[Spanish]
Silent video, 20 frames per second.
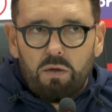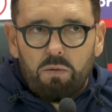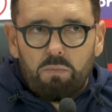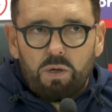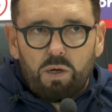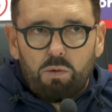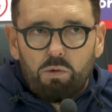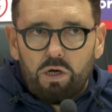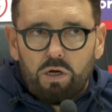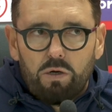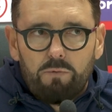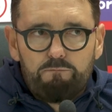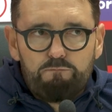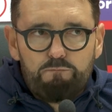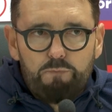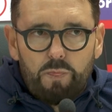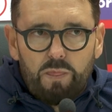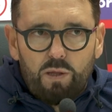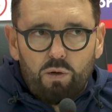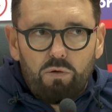Pero bueno,
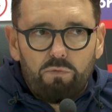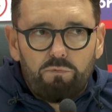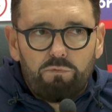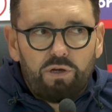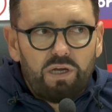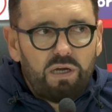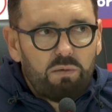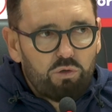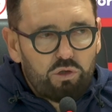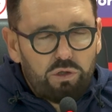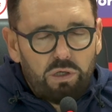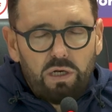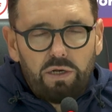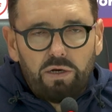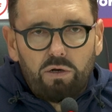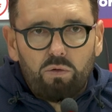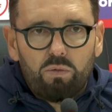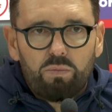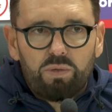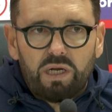confiamos en la
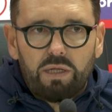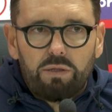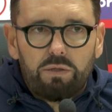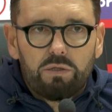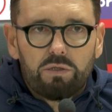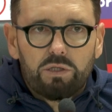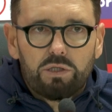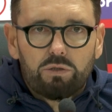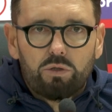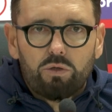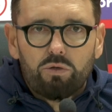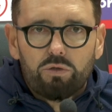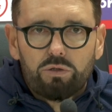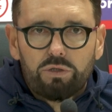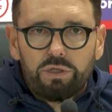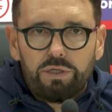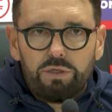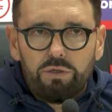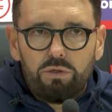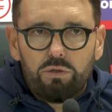recuperación de
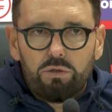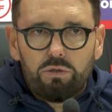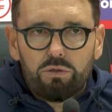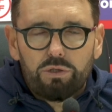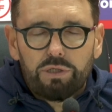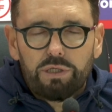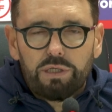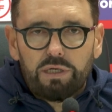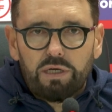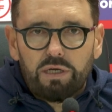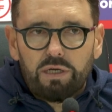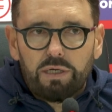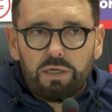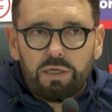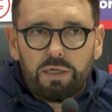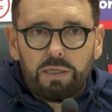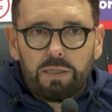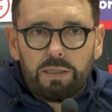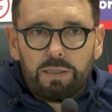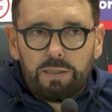todos ellos y
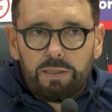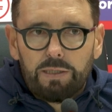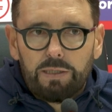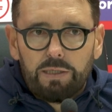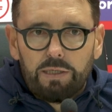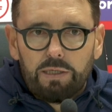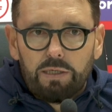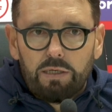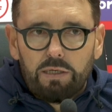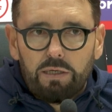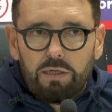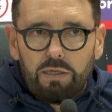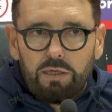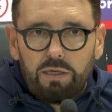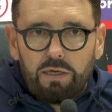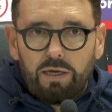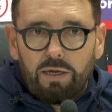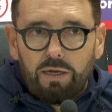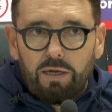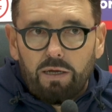que,
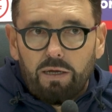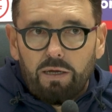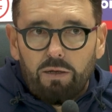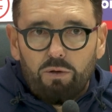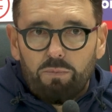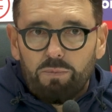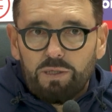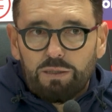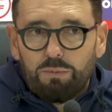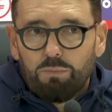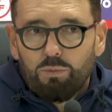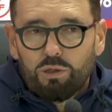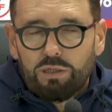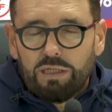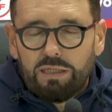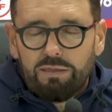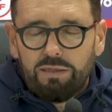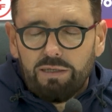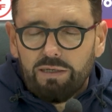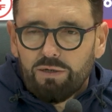que lo más
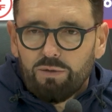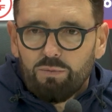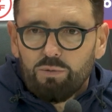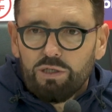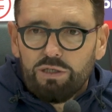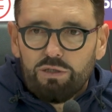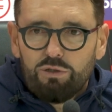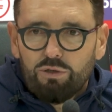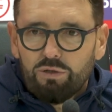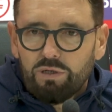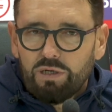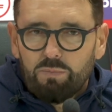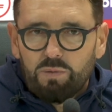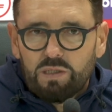importante, como he dicho, era